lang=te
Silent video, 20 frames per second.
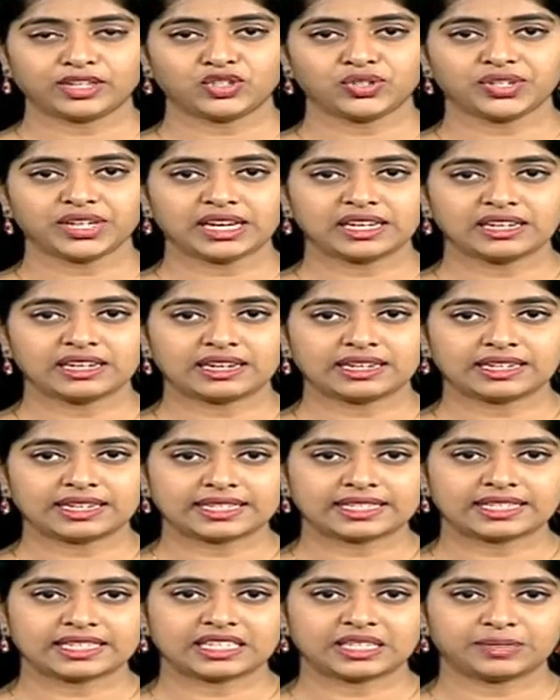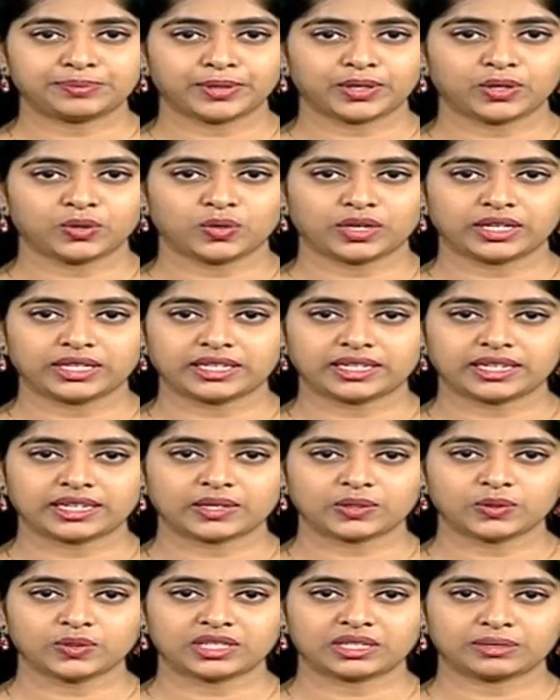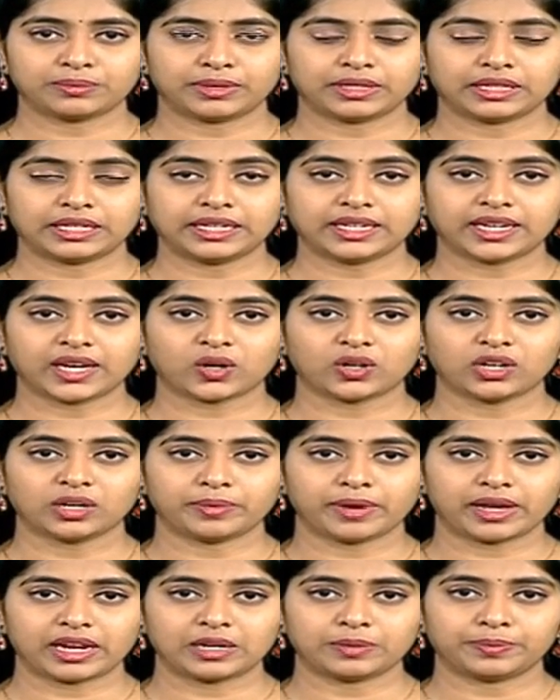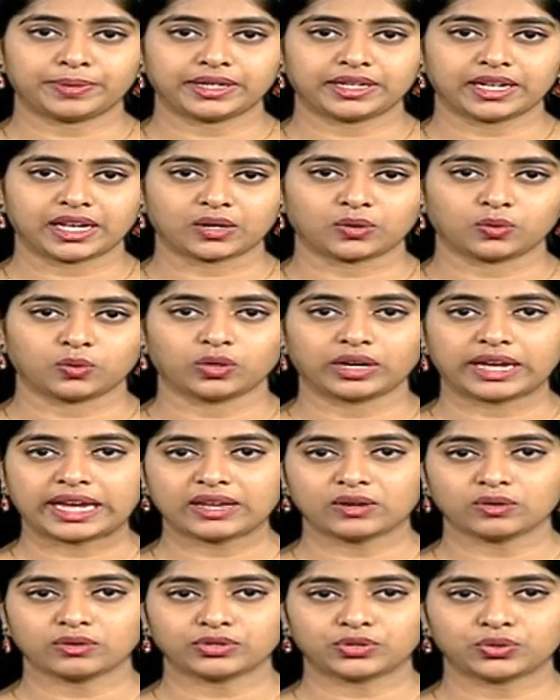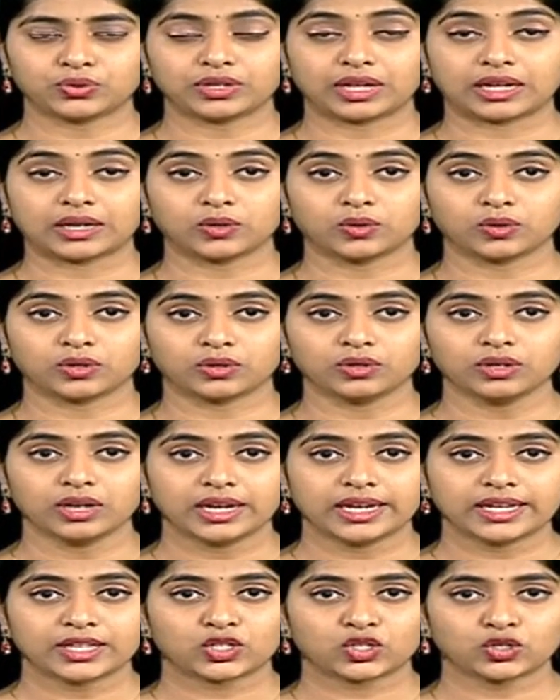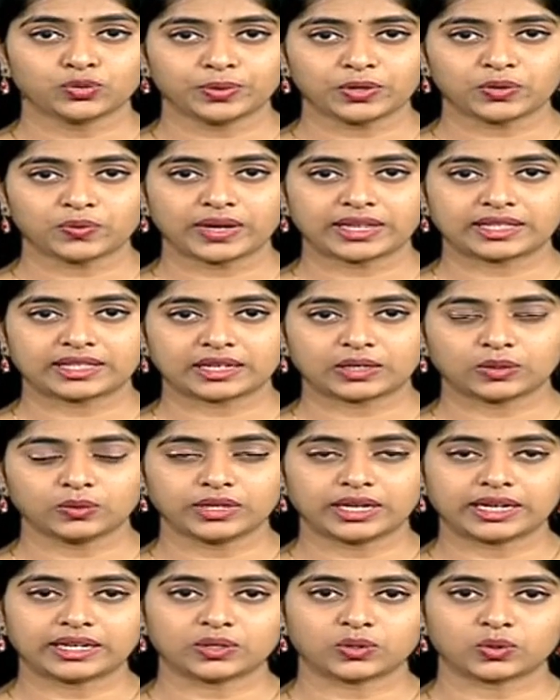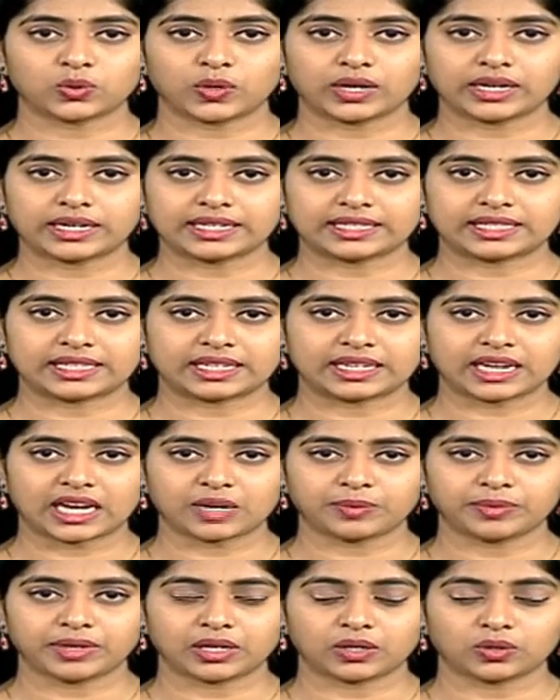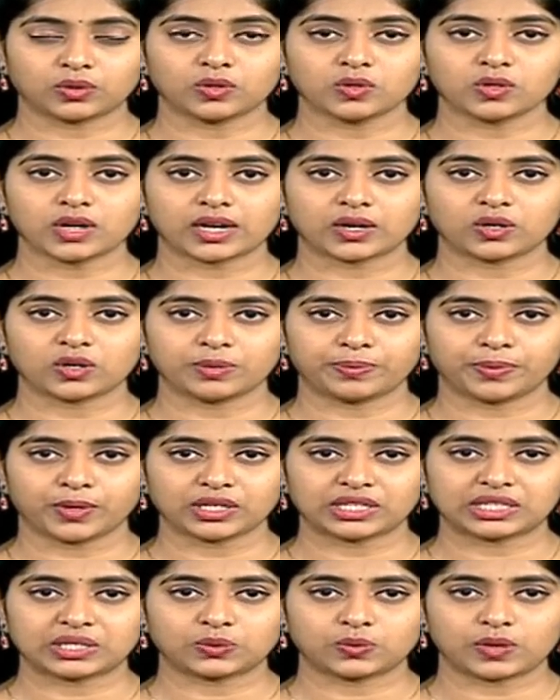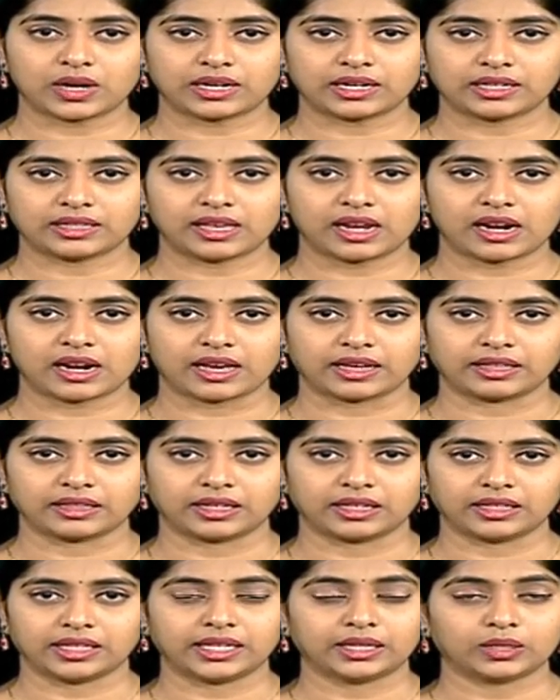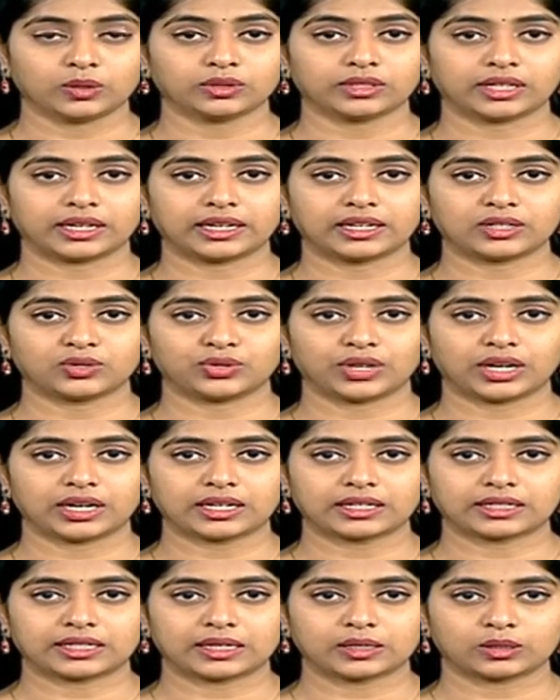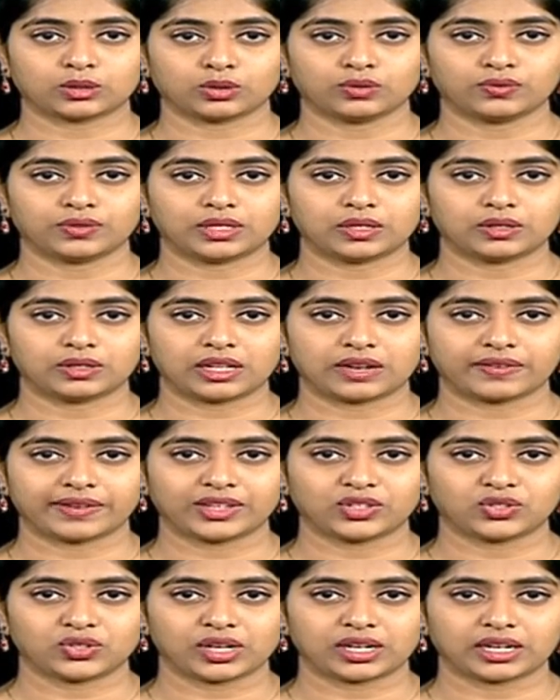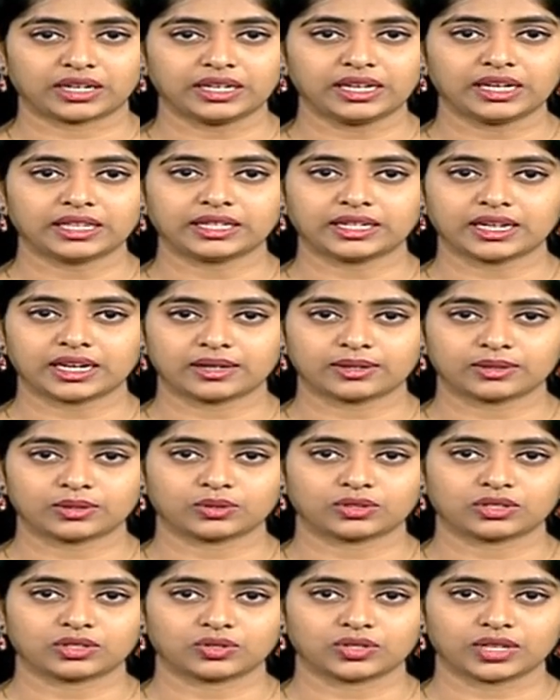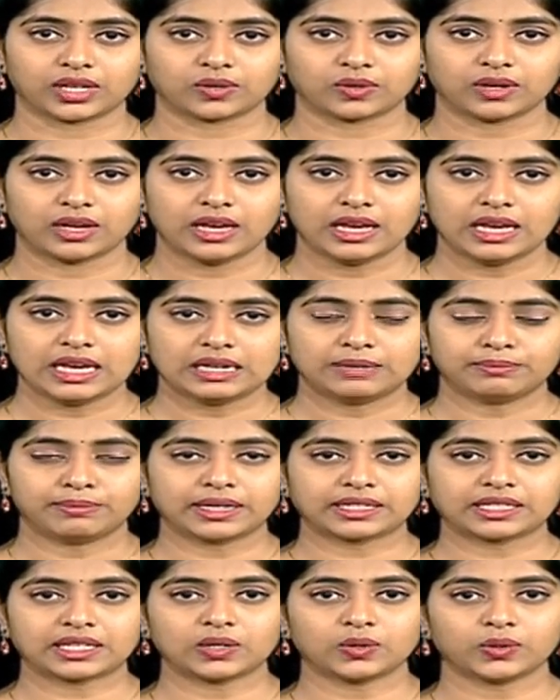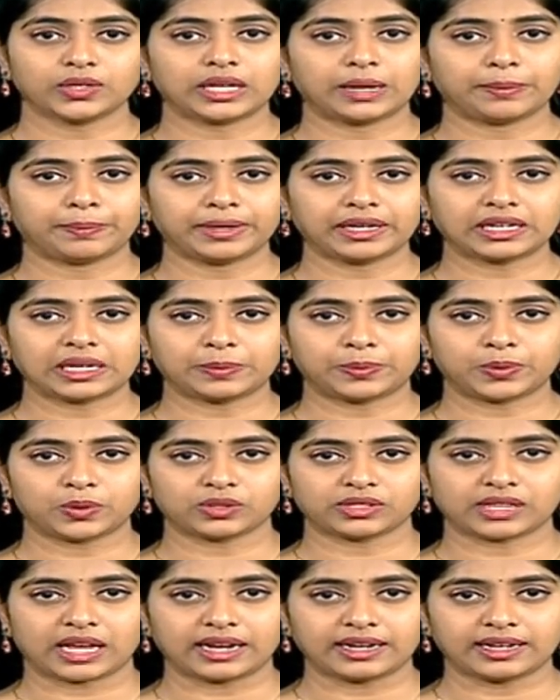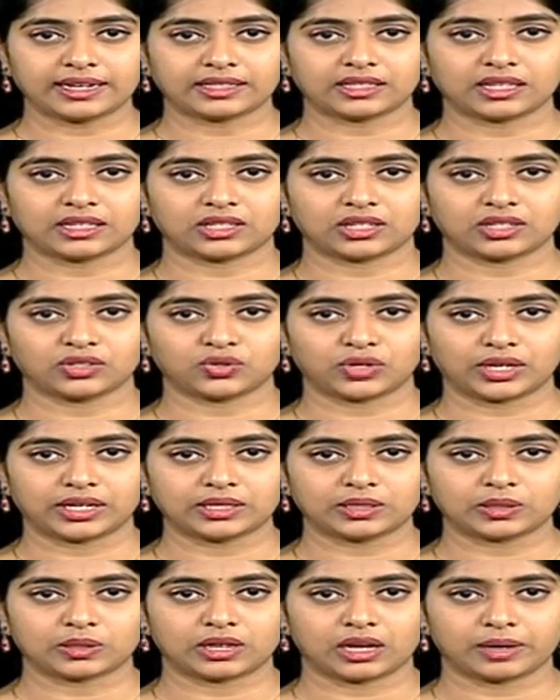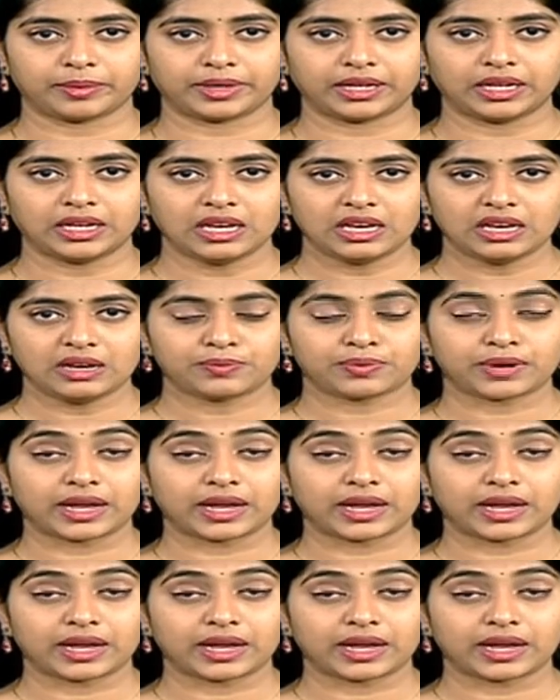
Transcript: మంచిర్యాల ఆర్టీసీ డిపోలో అధికారులు సిబ్బంది కరోనా బారిన పడ్డారు ఒకే రోజు నలుగురు సూపర్వైజర్లు ఏడుగురు ఆర్టీసీ కార్మికులకు కరోనా పాజిటివ్ గా నిర్ధారణ అయింది దీంతో తగిన జాగ్రత్తలతో విధులు నిర్వహించాలని అధికారులు సూచించారు బస్సులను ఎప్పటికప్పుడు శానిటైజేషన్ చేయిస్తున్నామని